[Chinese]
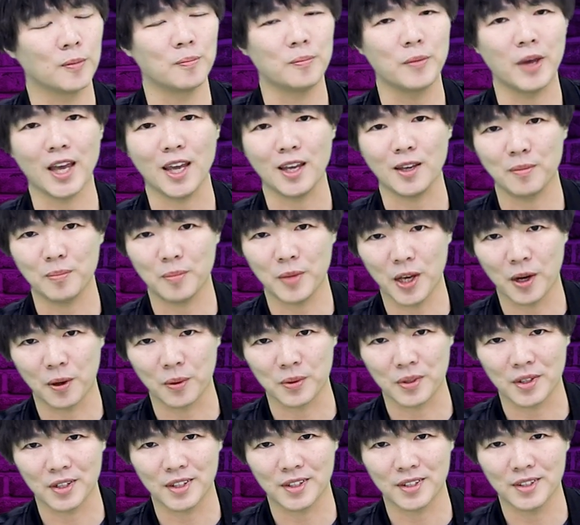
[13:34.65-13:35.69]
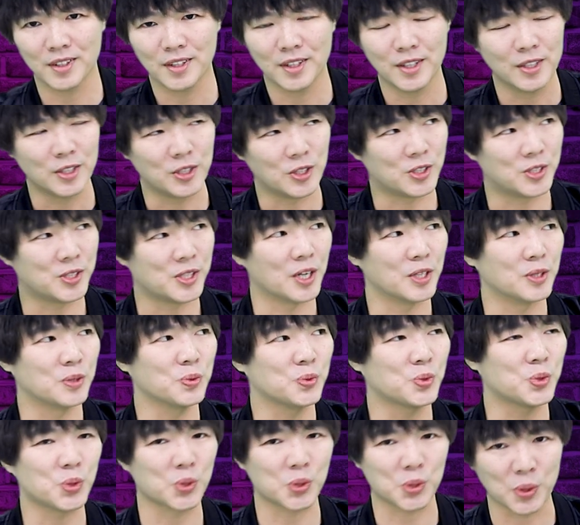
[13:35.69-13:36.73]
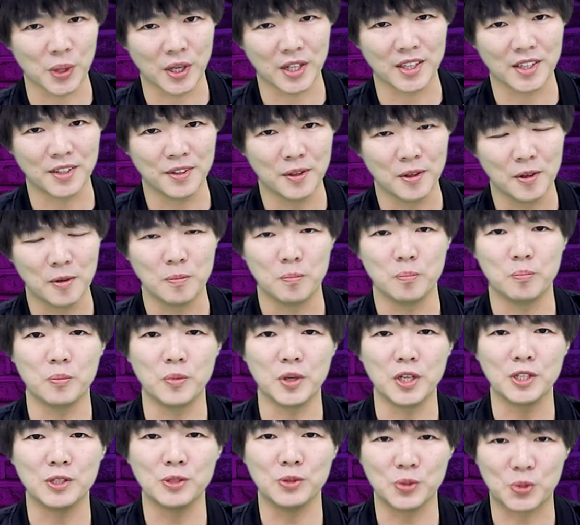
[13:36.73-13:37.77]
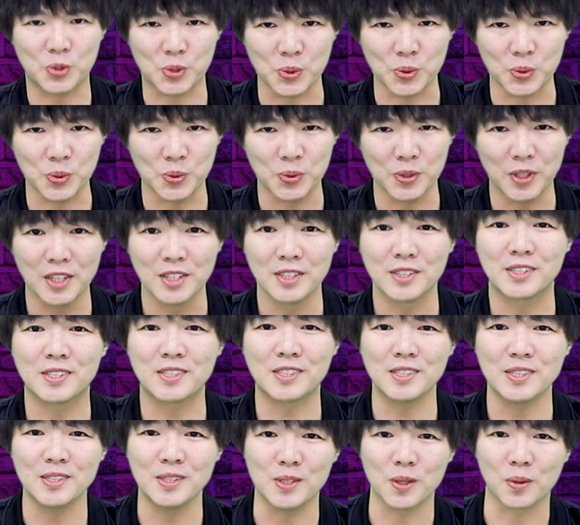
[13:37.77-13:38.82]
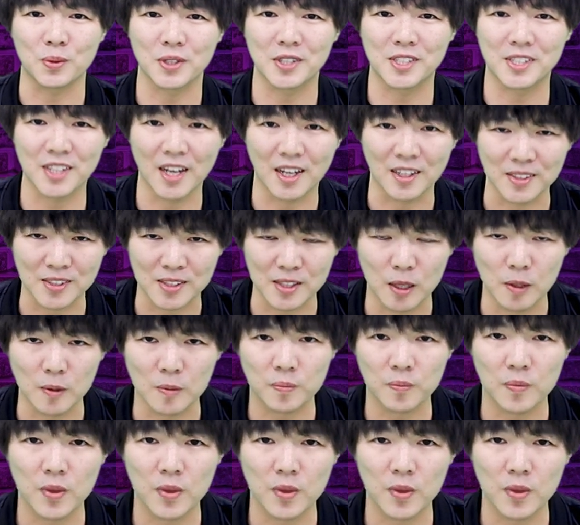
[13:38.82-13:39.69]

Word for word: 美妙的人权、民主、自由的象征。